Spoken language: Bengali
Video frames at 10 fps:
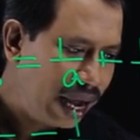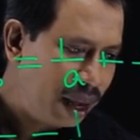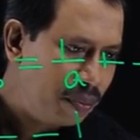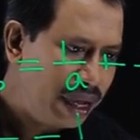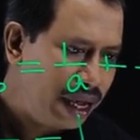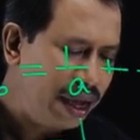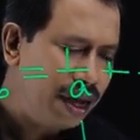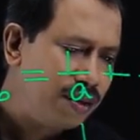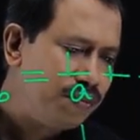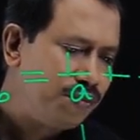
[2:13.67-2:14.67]
এ বি
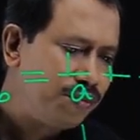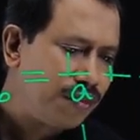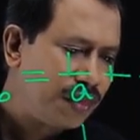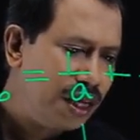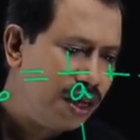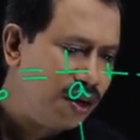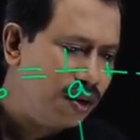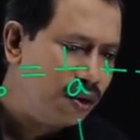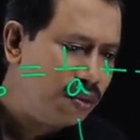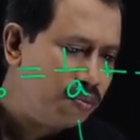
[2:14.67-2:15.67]
কী হলো